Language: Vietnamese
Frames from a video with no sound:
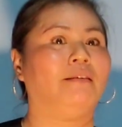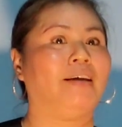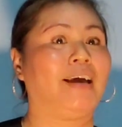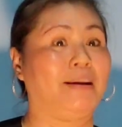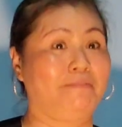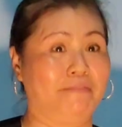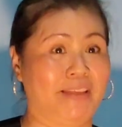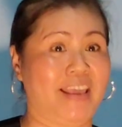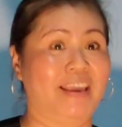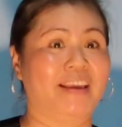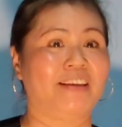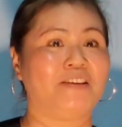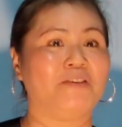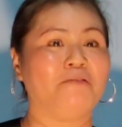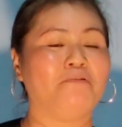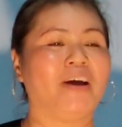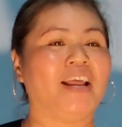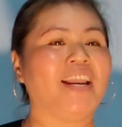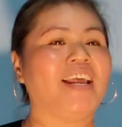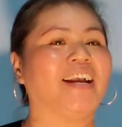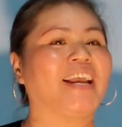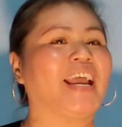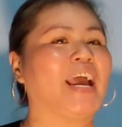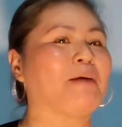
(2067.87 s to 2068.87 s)
háp vậy chứ không
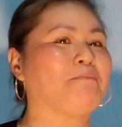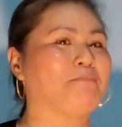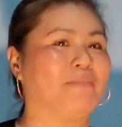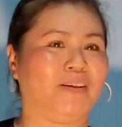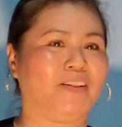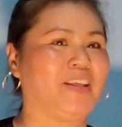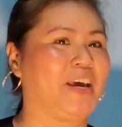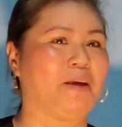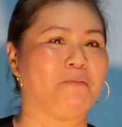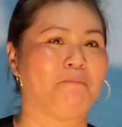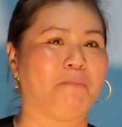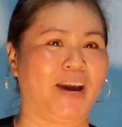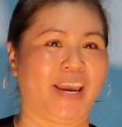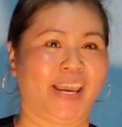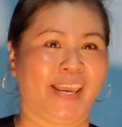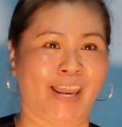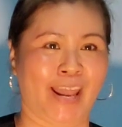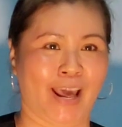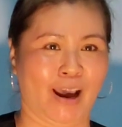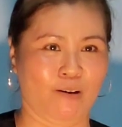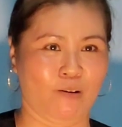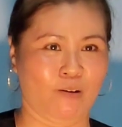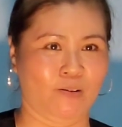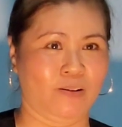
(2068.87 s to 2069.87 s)
phải là ngáp mà thì mị
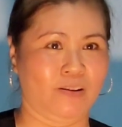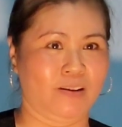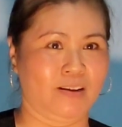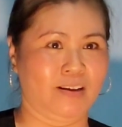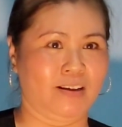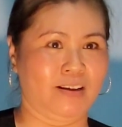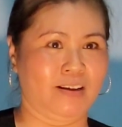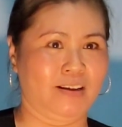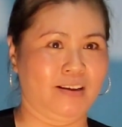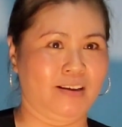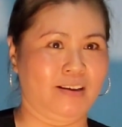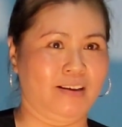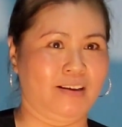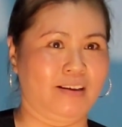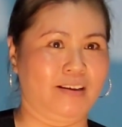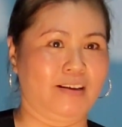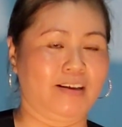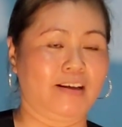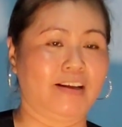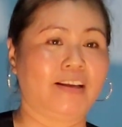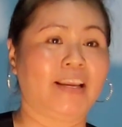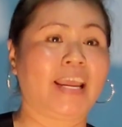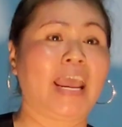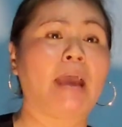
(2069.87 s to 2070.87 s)
đâu.
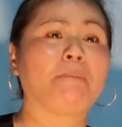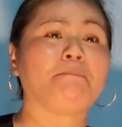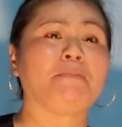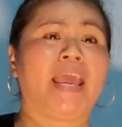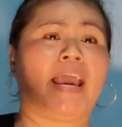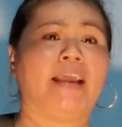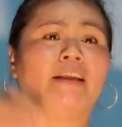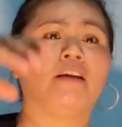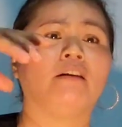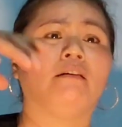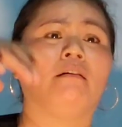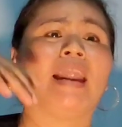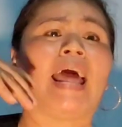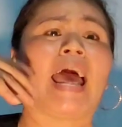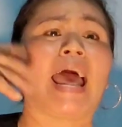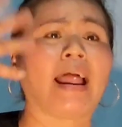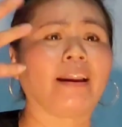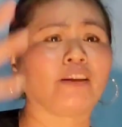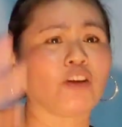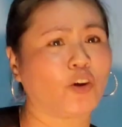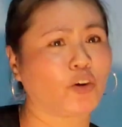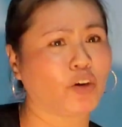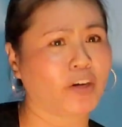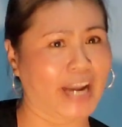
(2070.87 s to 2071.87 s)
Ngáp dạng như
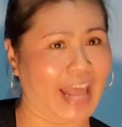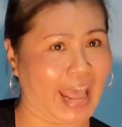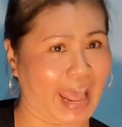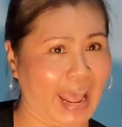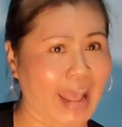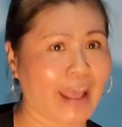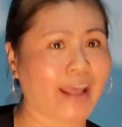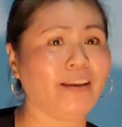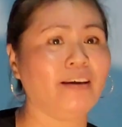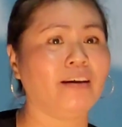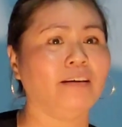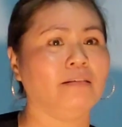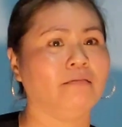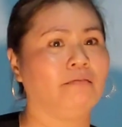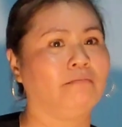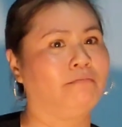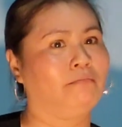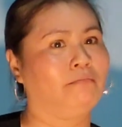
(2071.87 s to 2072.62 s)
la cho nó đã đó.